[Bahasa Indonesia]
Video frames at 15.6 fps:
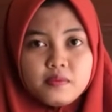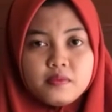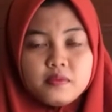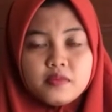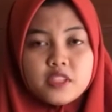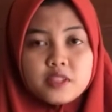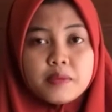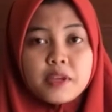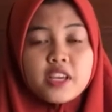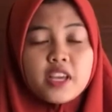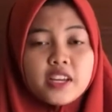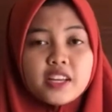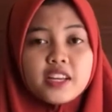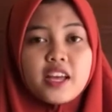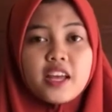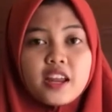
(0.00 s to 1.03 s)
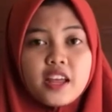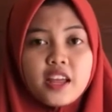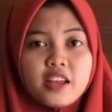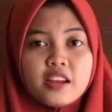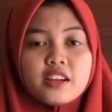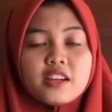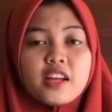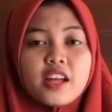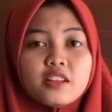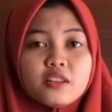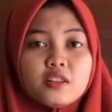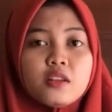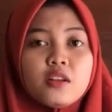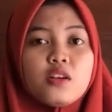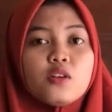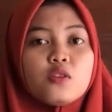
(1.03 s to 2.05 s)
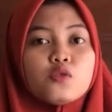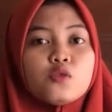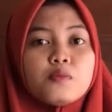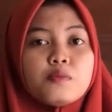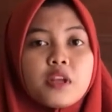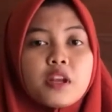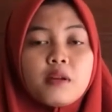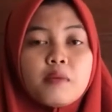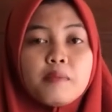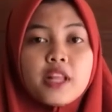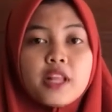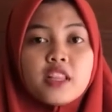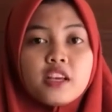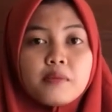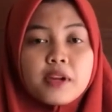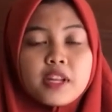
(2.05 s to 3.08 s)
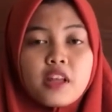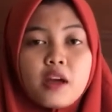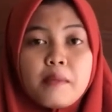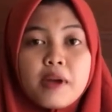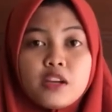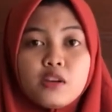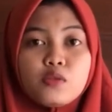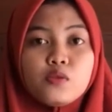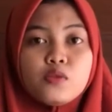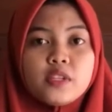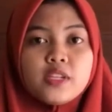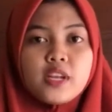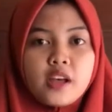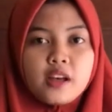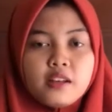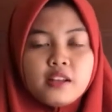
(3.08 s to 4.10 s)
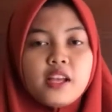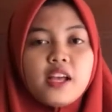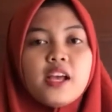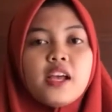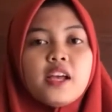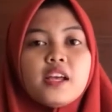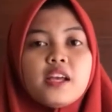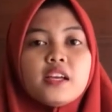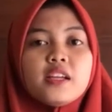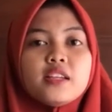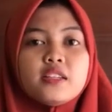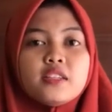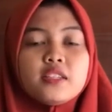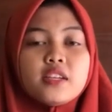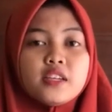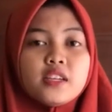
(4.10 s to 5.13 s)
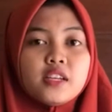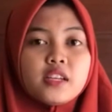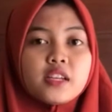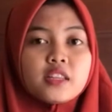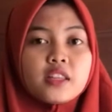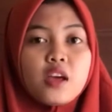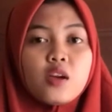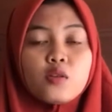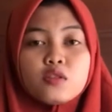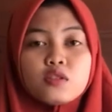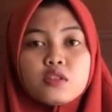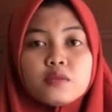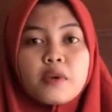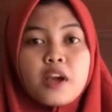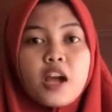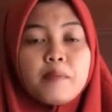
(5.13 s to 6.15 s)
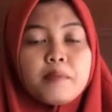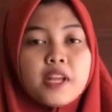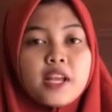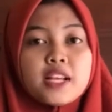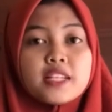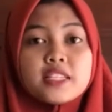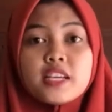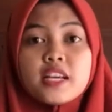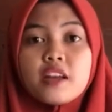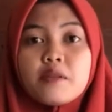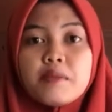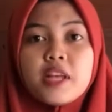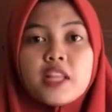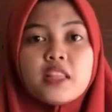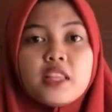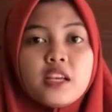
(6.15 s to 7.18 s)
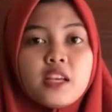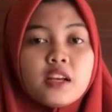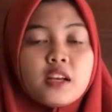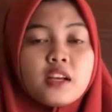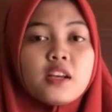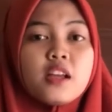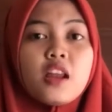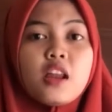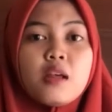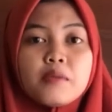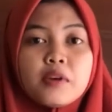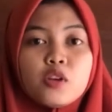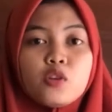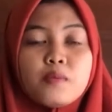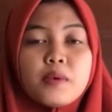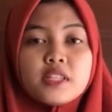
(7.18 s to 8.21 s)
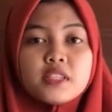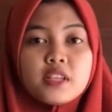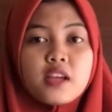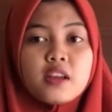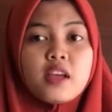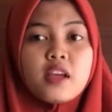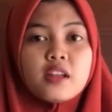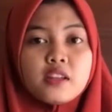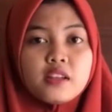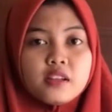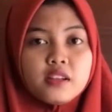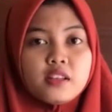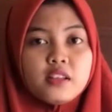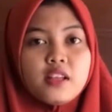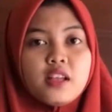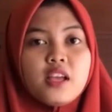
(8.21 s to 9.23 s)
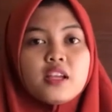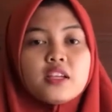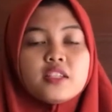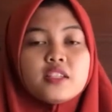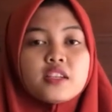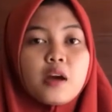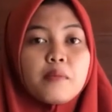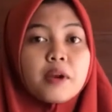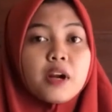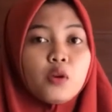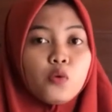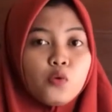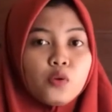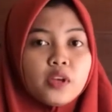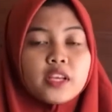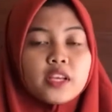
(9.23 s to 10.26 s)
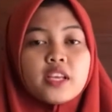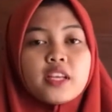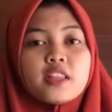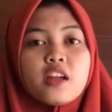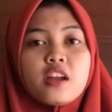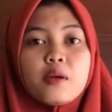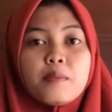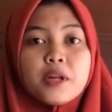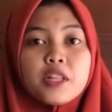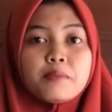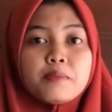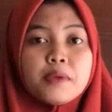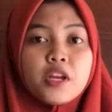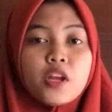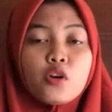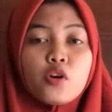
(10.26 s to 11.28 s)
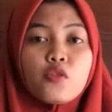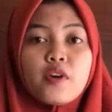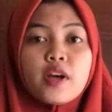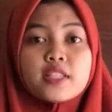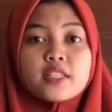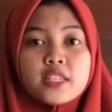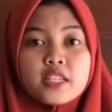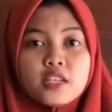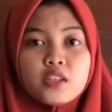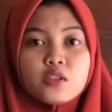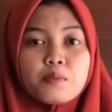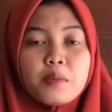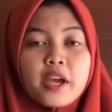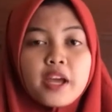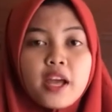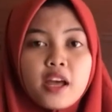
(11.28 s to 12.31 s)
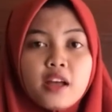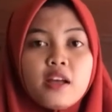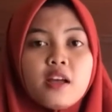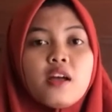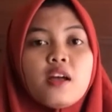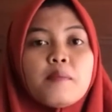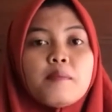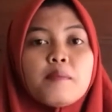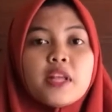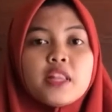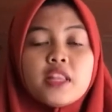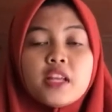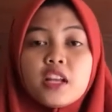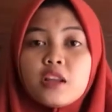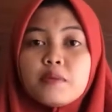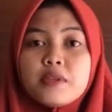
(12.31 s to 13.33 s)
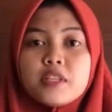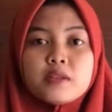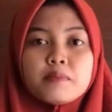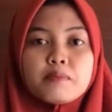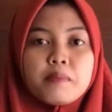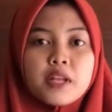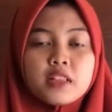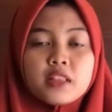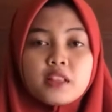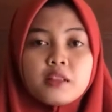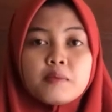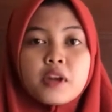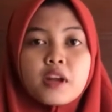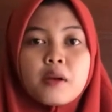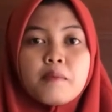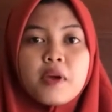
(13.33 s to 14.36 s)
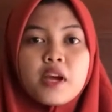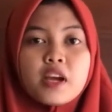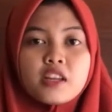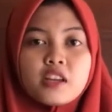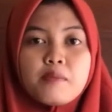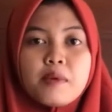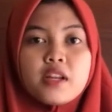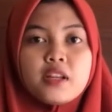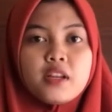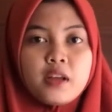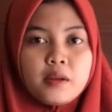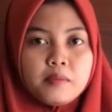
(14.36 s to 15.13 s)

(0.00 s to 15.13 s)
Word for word: sebagai negara dengan sumber batik pertama di dunia. Jadi kita harus mengaplikasikan batik ke dalam kehidupan sehari-hari. Jika perlu, kita dapat berinovasi supaya batik lebih cepat berkembang ke depannya